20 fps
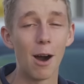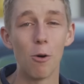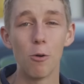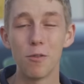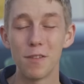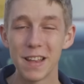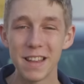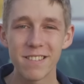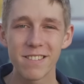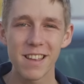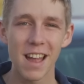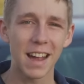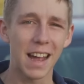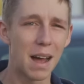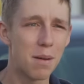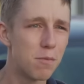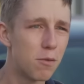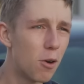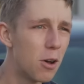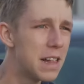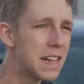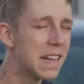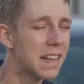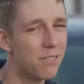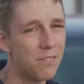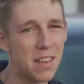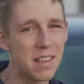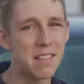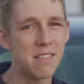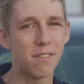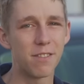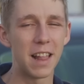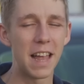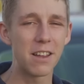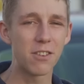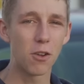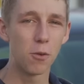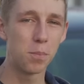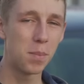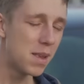auf Instagram folgen, wissen
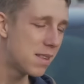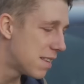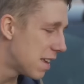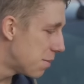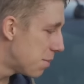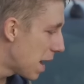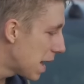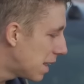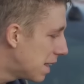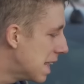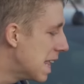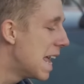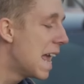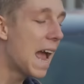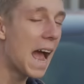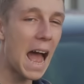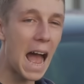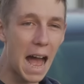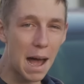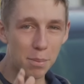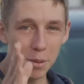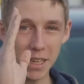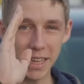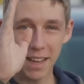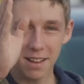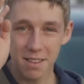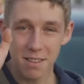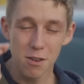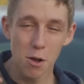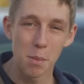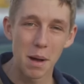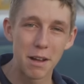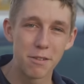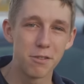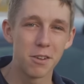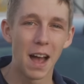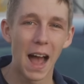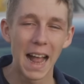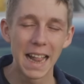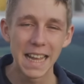vielleicht schon ein bisschen mehr, aber jetzt nochmal
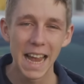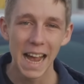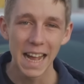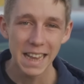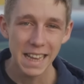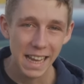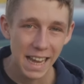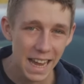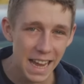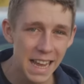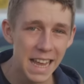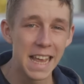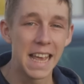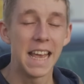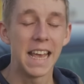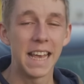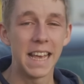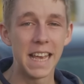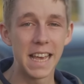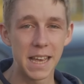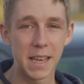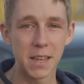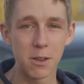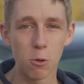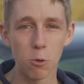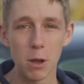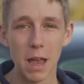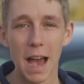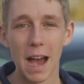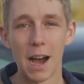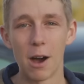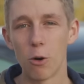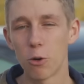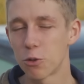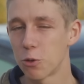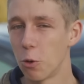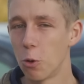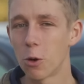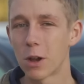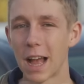für alle andere. Ich tue ja auch
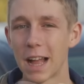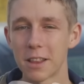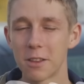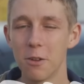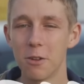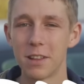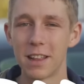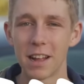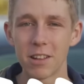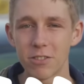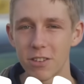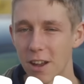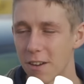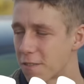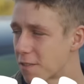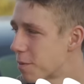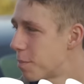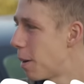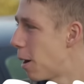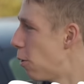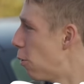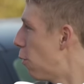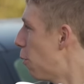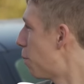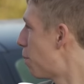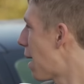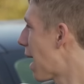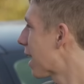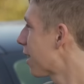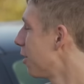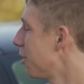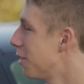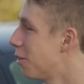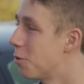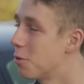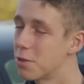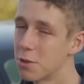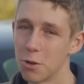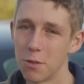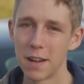so Garten- und Landschaftsbau, Baggern
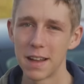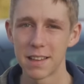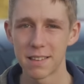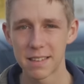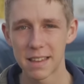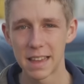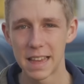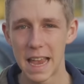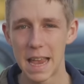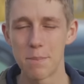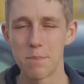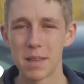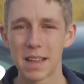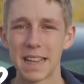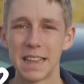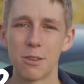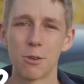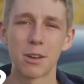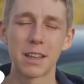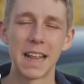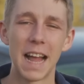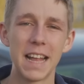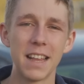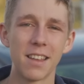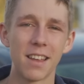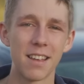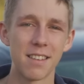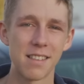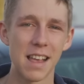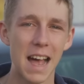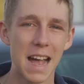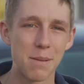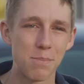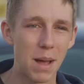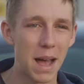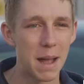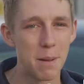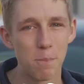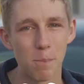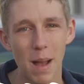und sowas, eben so kleinere Sachen
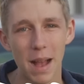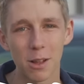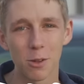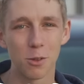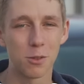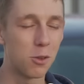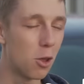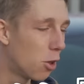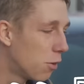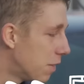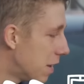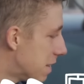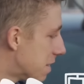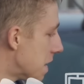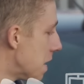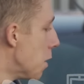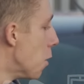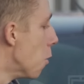machen, Baggerservice